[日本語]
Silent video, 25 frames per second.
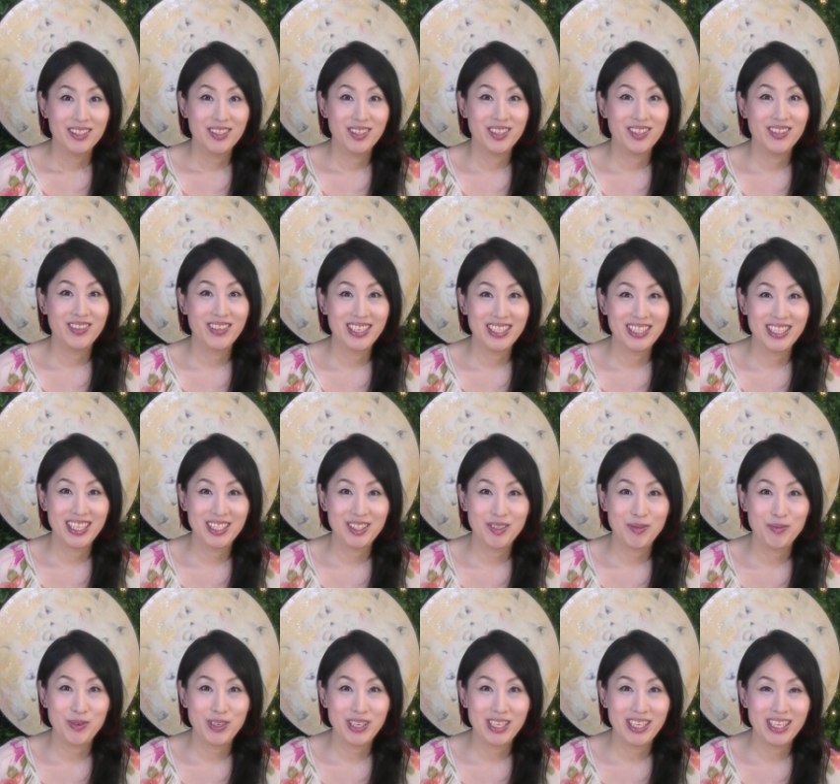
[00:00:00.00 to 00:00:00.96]
今日は久
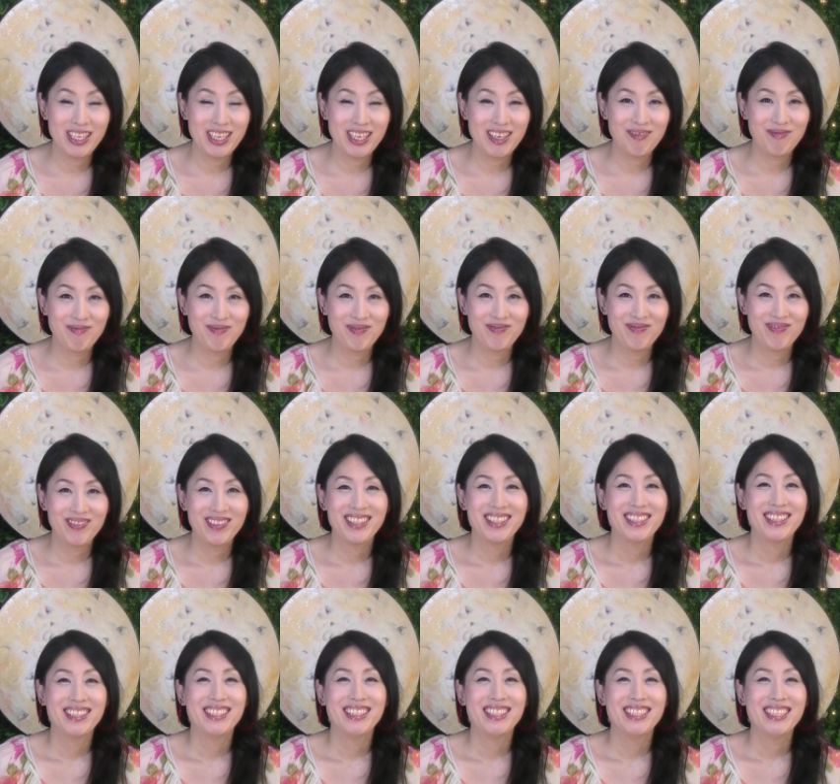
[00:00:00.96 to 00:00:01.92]
しぶりに
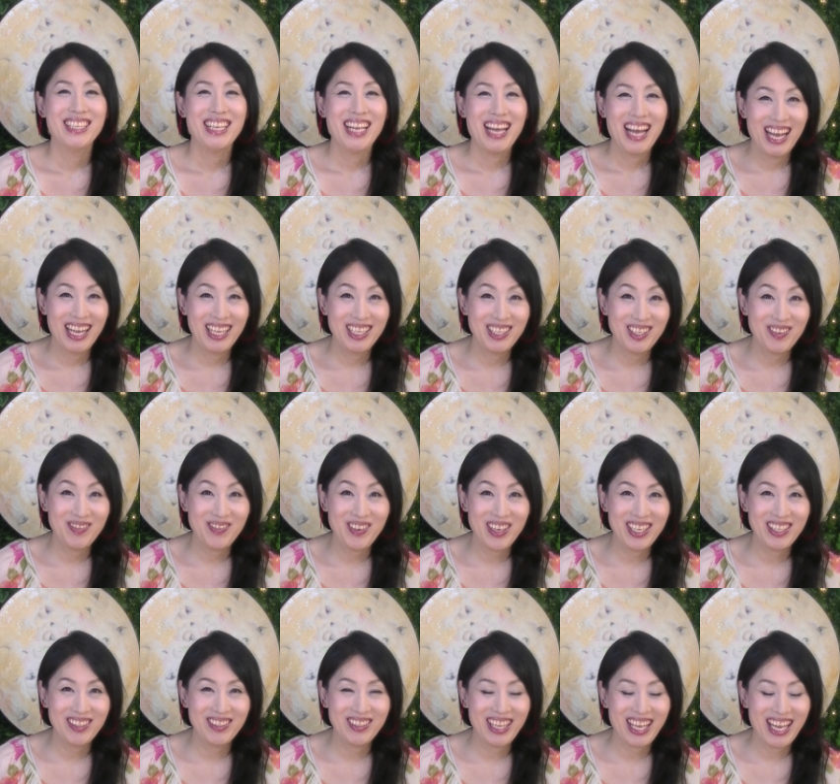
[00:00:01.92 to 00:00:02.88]

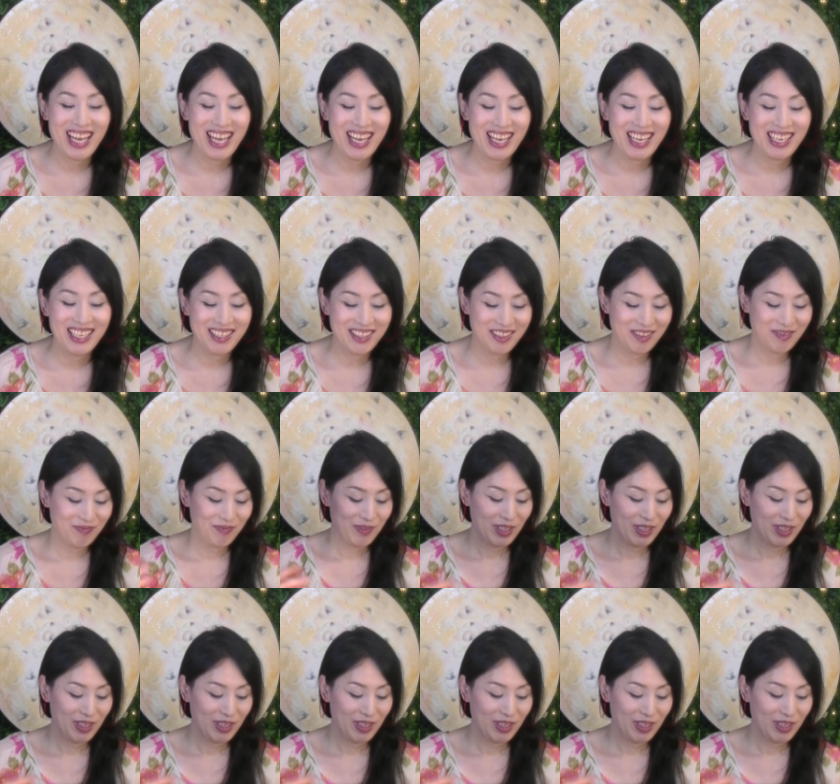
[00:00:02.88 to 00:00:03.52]
ハンドメイドです。